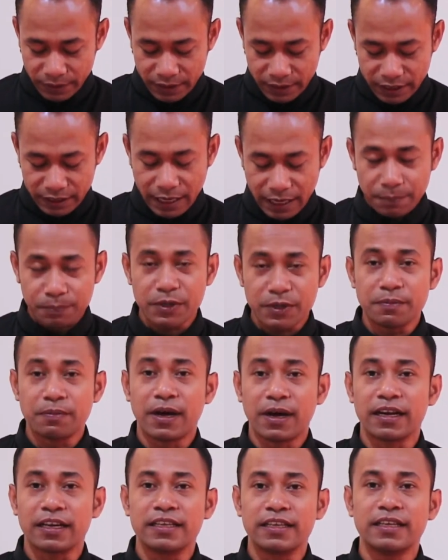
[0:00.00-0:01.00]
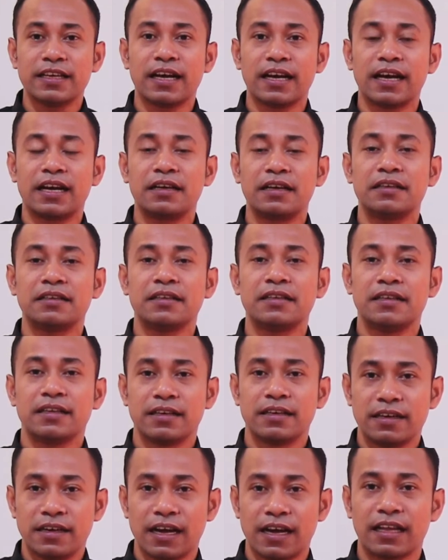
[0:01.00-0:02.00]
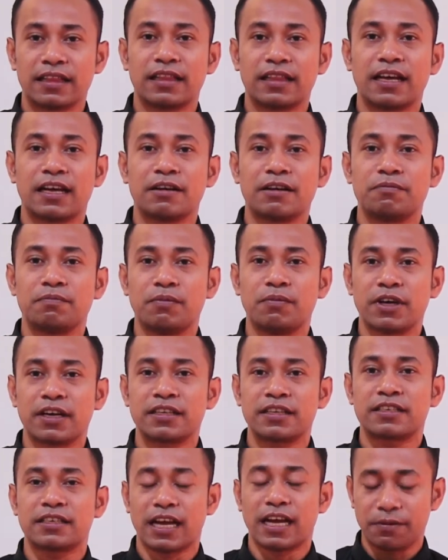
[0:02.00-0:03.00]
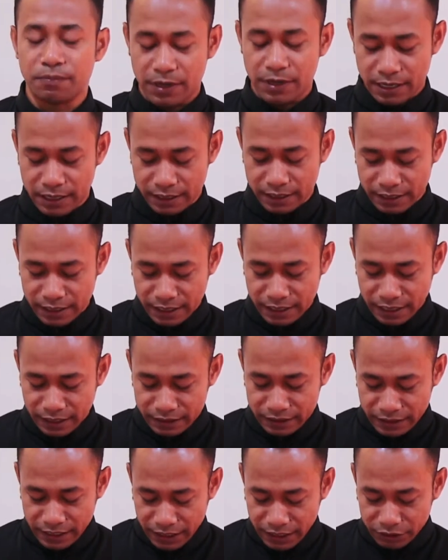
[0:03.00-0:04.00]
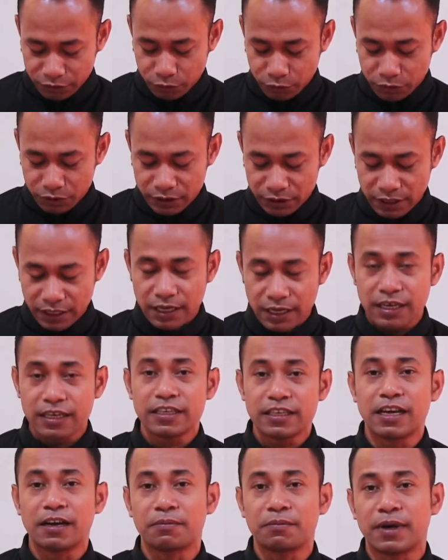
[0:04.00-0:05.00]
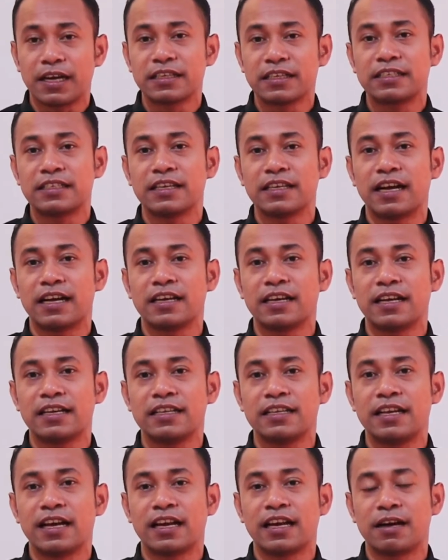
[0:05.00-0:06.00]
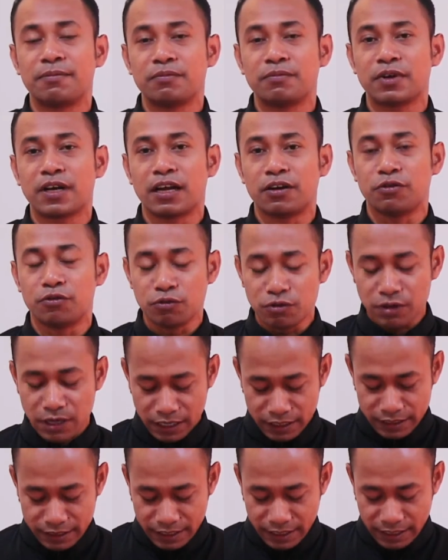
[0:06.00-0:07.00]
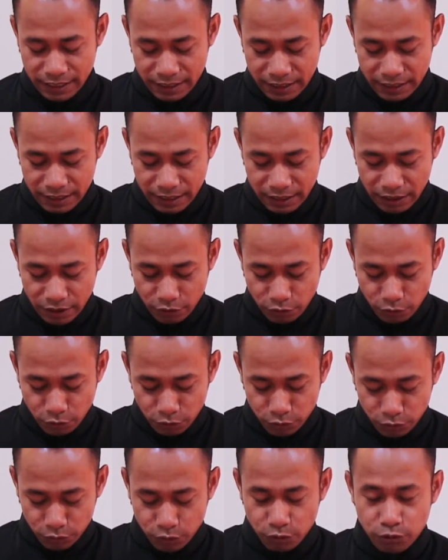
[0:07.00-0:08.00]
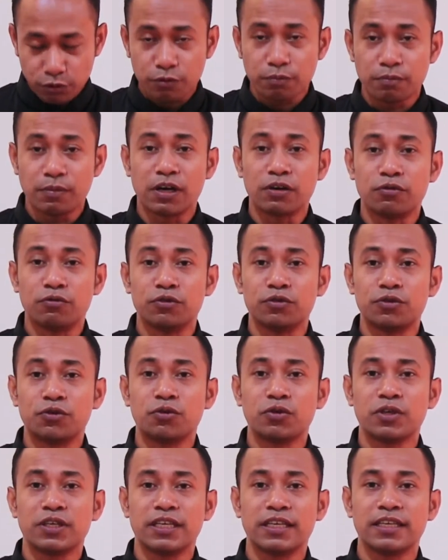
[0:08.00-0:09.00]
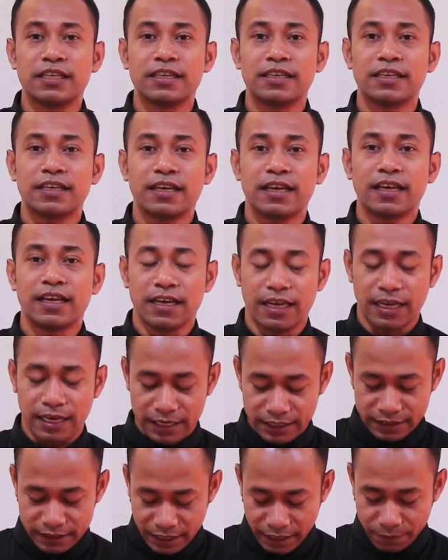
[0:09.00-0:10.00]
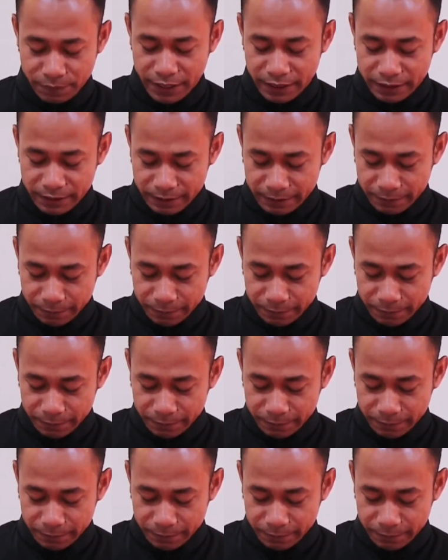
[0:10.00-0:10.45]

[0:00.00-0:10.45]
tetapi Maria datang bersama dengan Yesus yang masih ada di dalam kandungannya untuk mengunjungi Elizabeth.